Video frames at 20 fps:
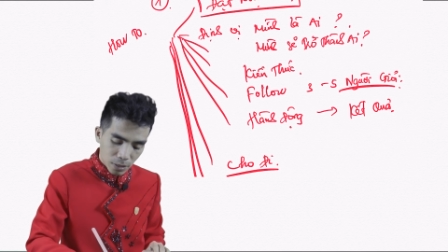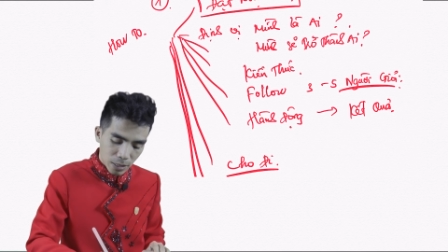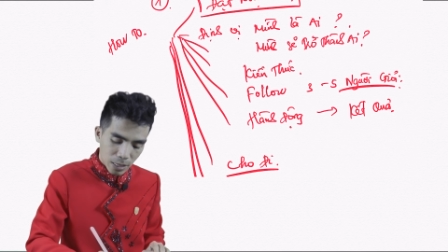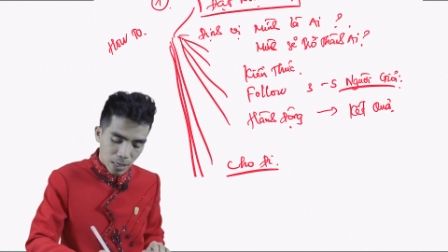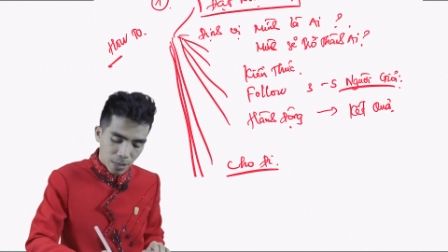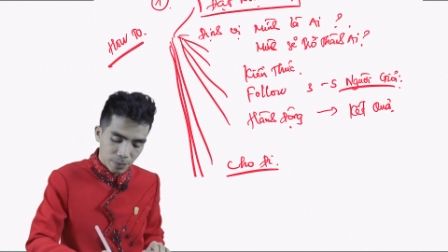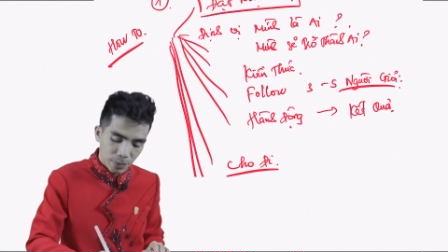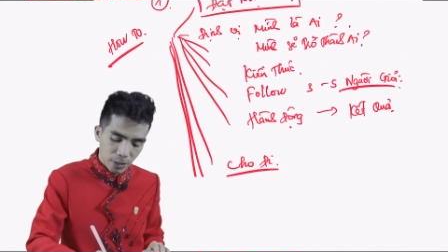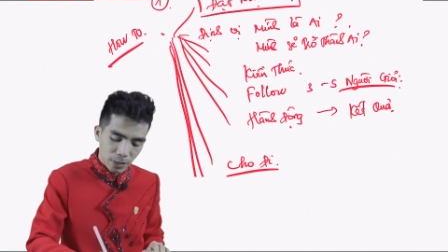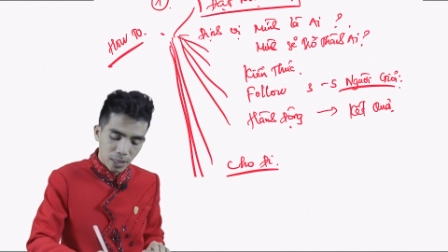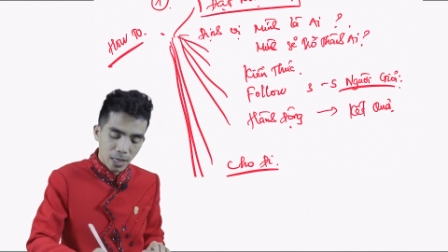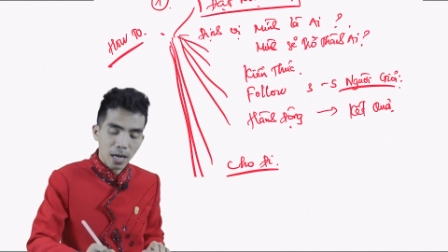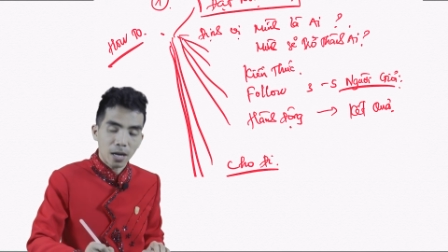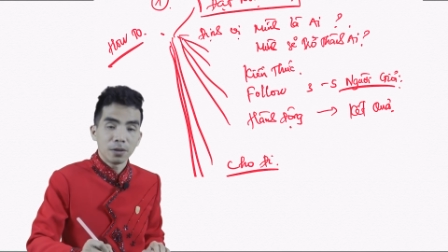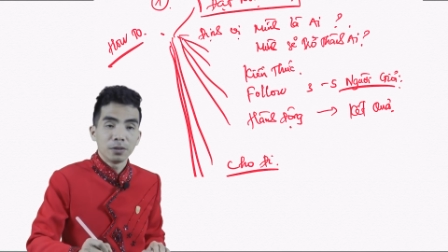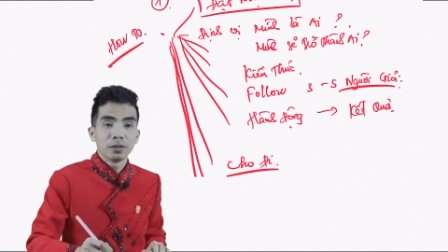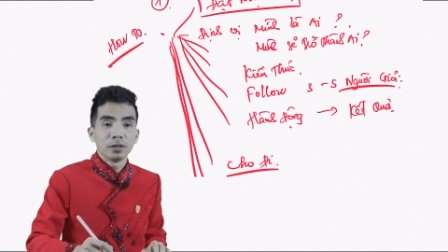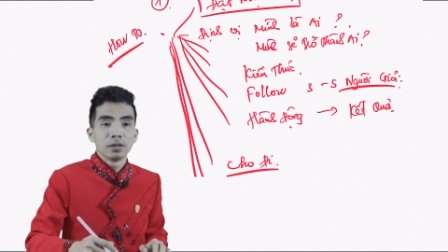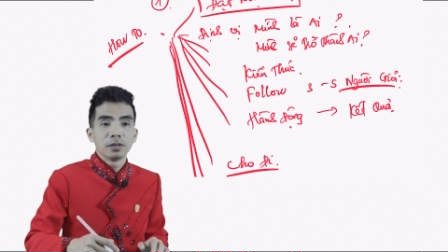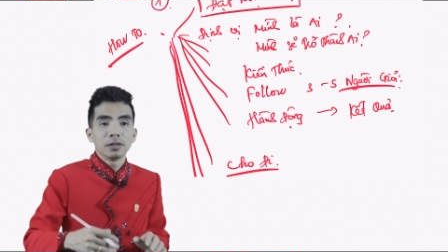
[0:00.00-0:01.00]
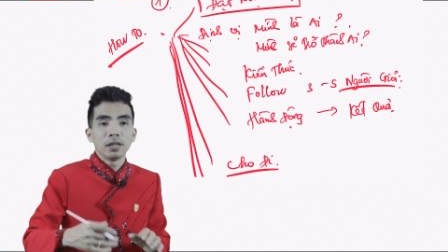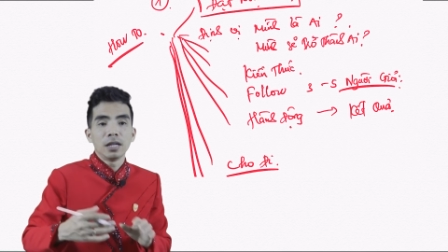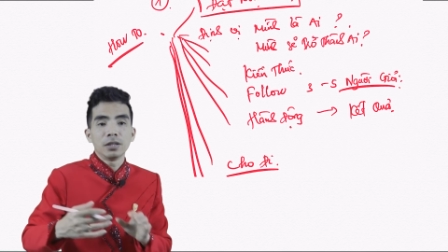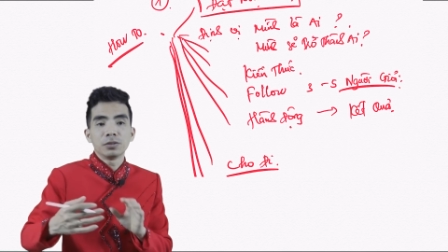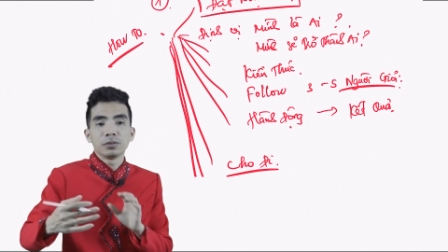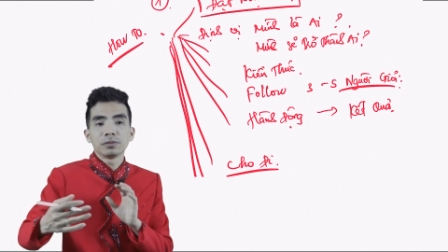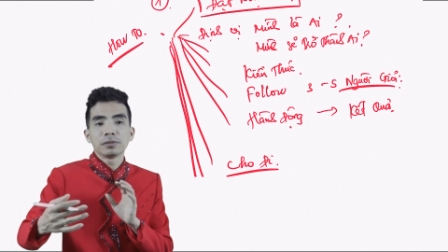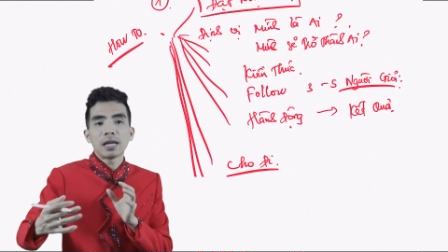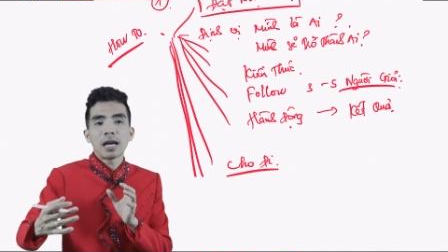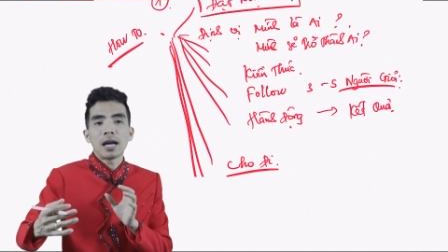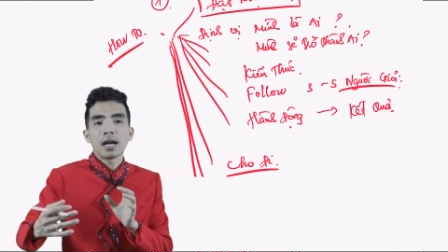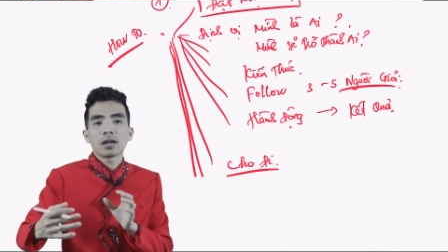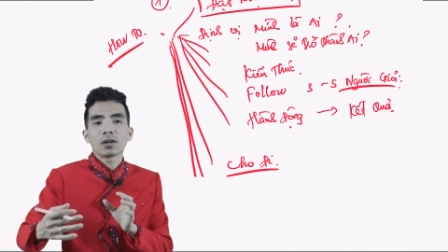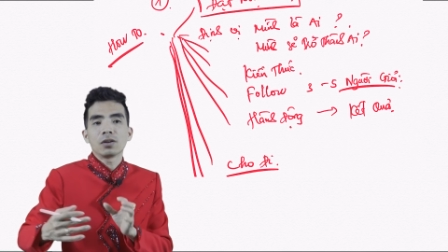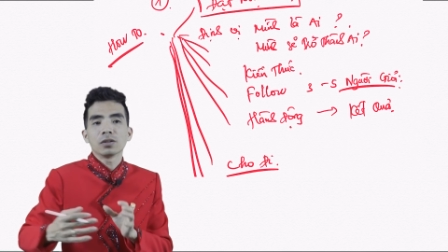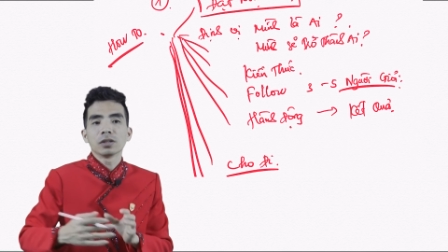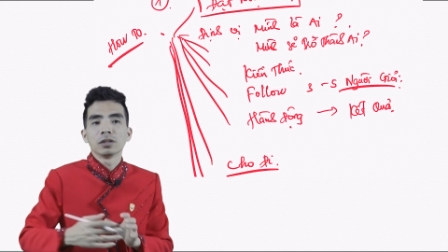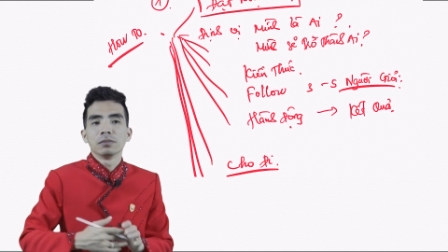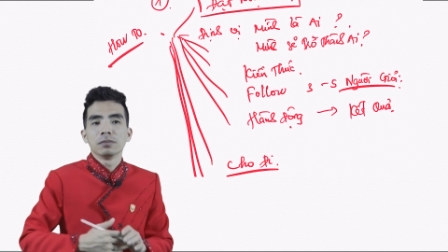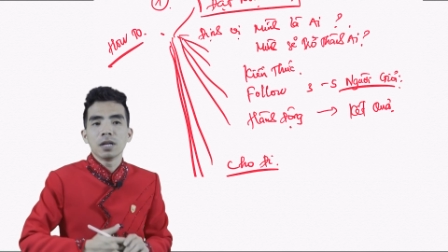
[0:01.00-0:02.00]
làm như thế nào để chúng ta
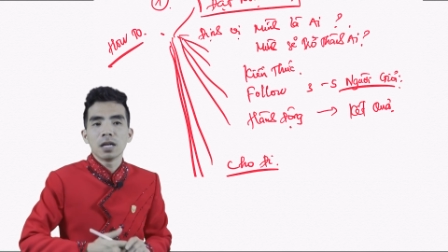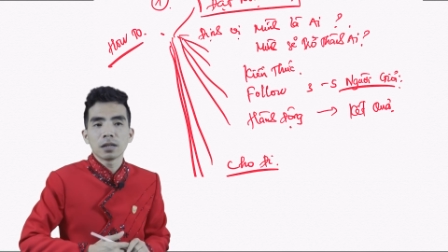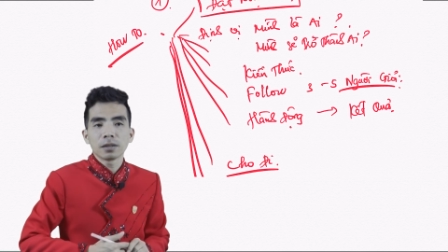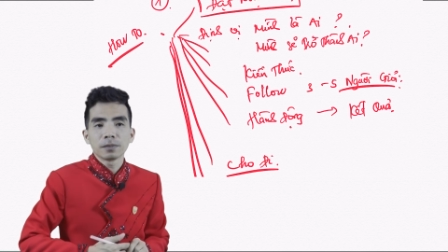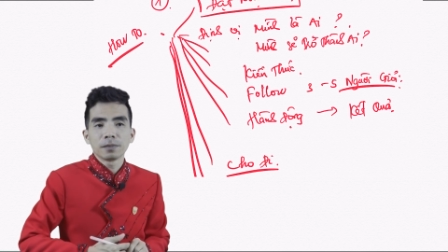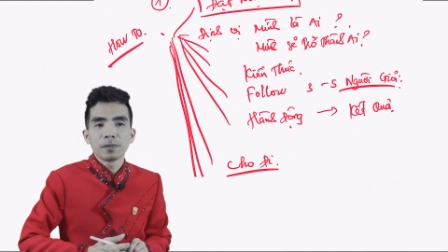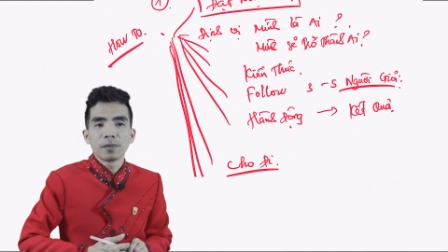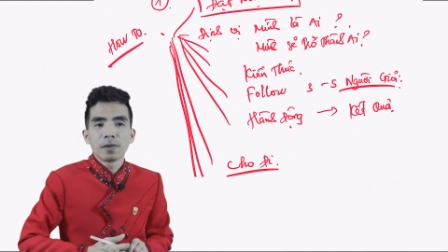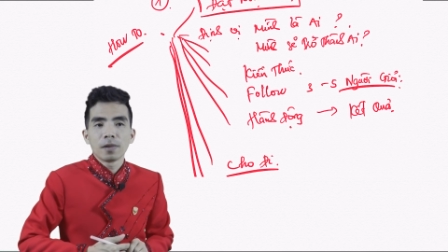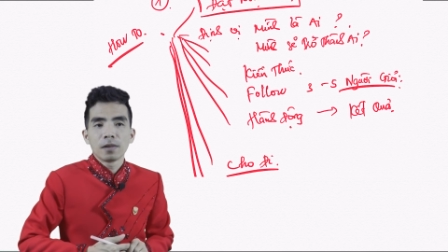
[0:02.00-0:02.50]
có từng bước